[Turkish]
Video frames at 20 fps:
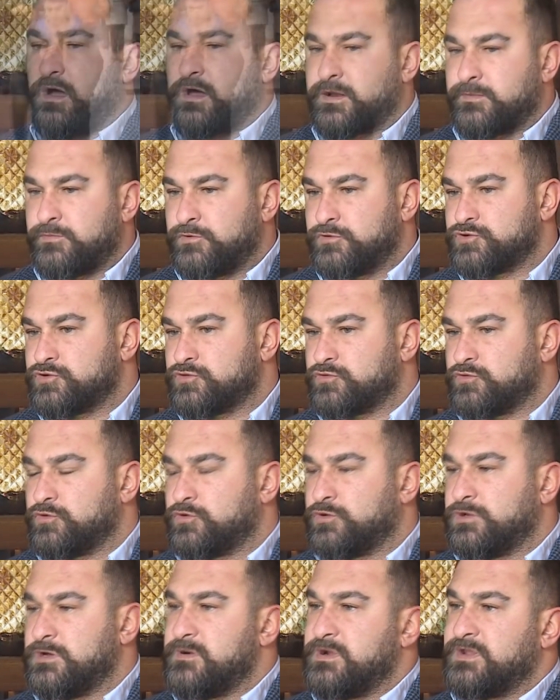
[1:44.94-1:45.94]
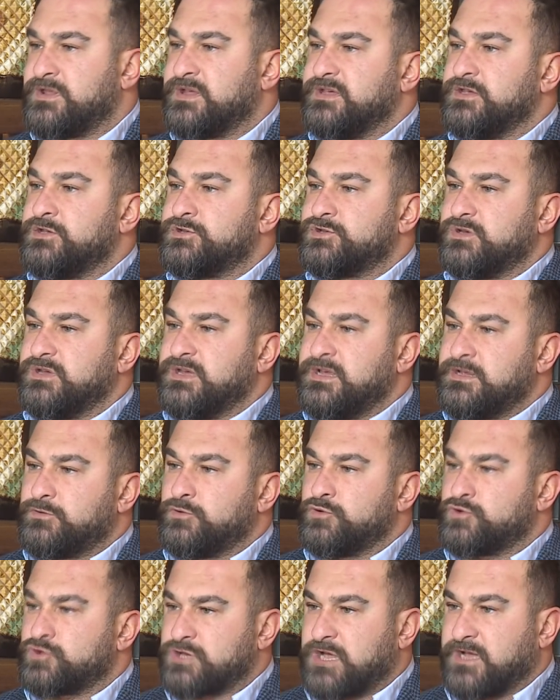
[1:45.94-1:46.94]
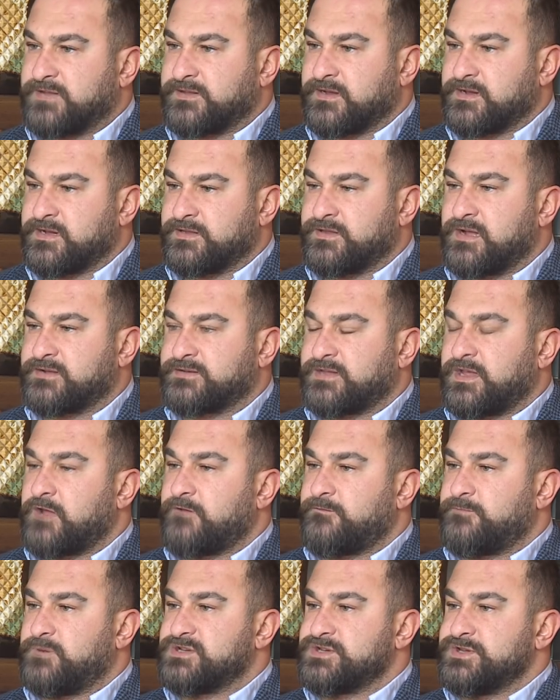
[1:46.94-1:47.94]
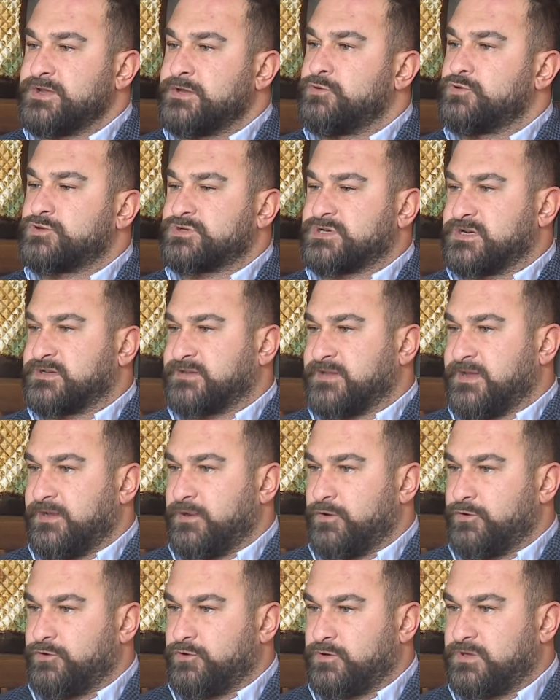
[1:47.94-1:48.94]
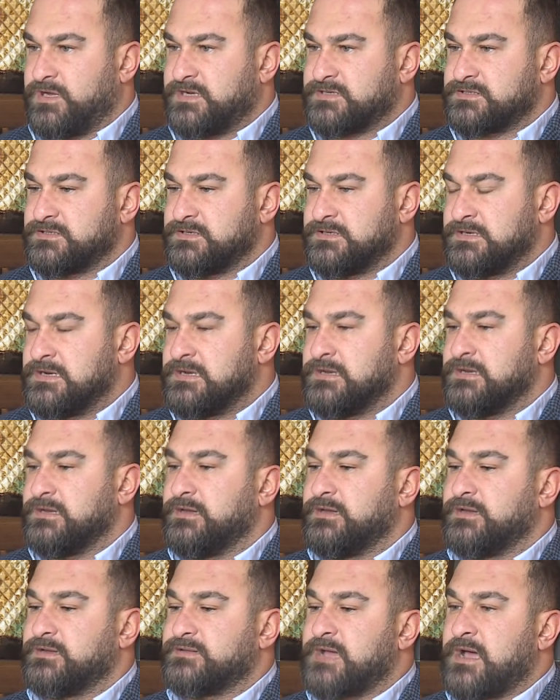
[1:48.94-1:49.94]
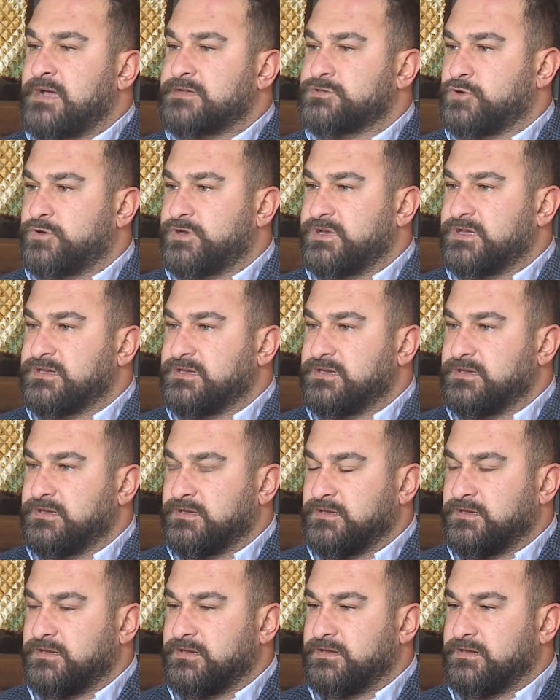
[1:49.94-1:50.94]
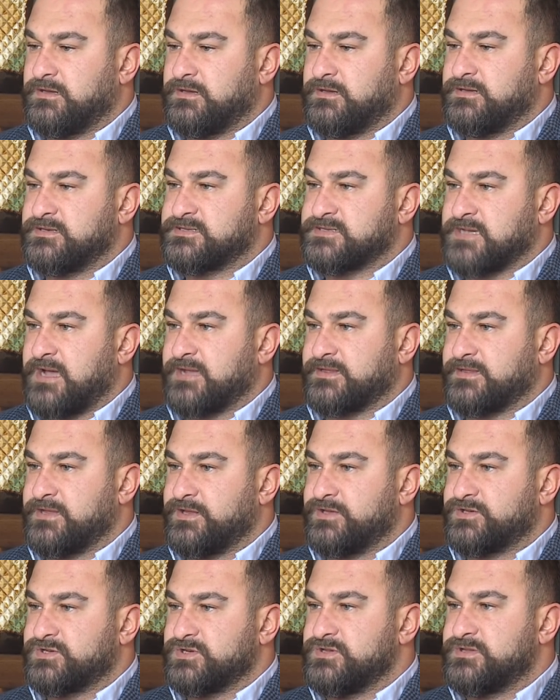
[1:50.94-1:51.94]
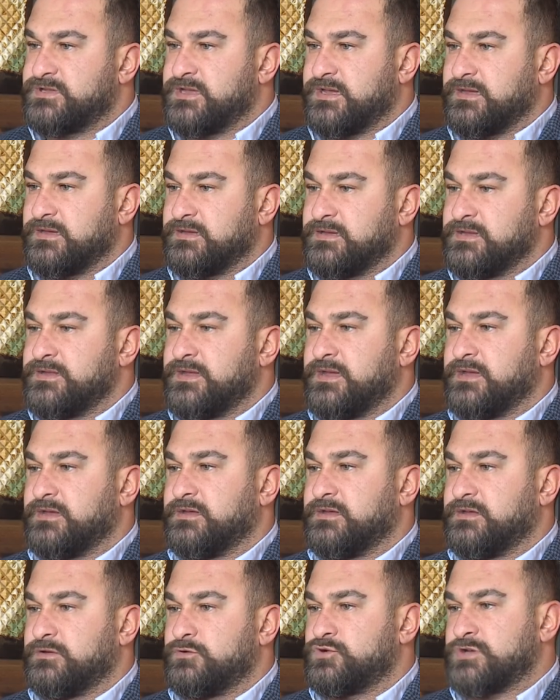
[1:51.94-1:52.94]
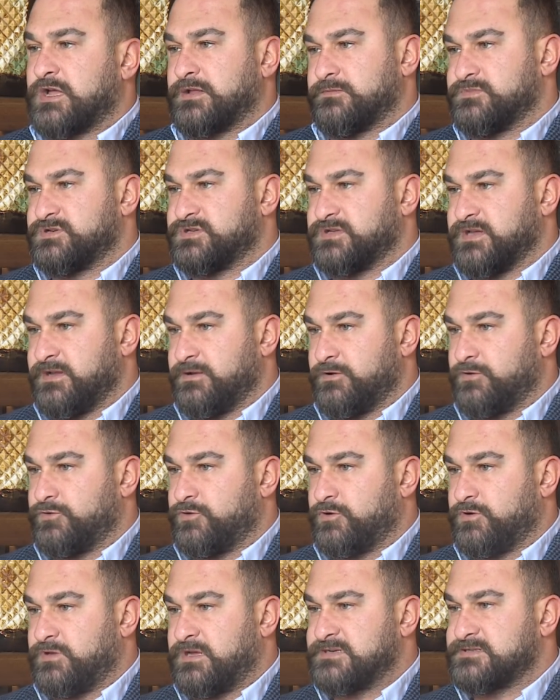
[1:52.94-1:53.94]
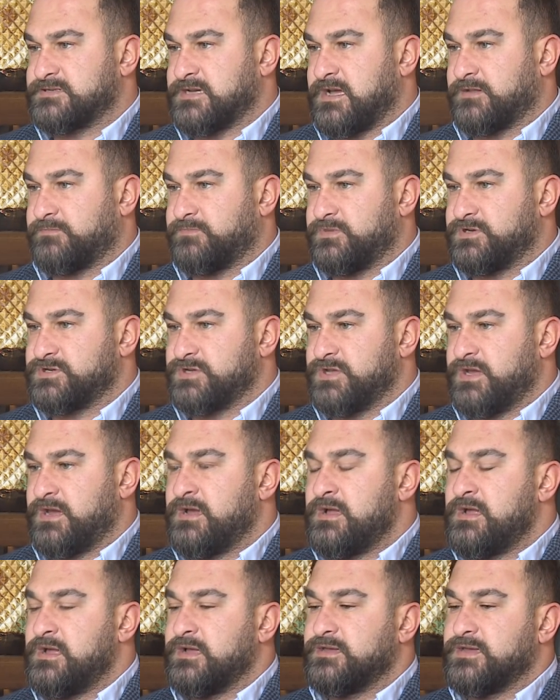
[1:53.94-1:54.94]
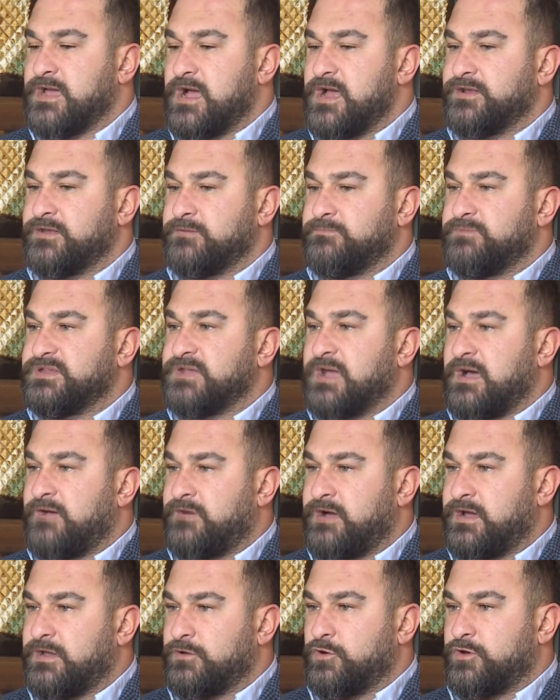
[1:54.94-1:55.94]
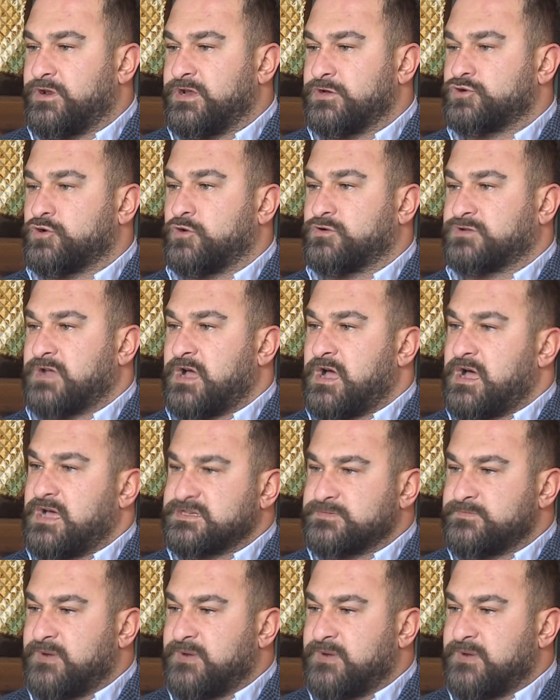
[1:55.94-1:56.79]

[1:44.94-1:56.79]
arabuluculuk uygulamında ilk, ilk 3 saate kadar taraf başına 140 TL ödüyorlar. E, daha sonraki e, saatler içinde yine e, 160 TL ödüyorlar saat başına. Yani bir davaya göre çok daha az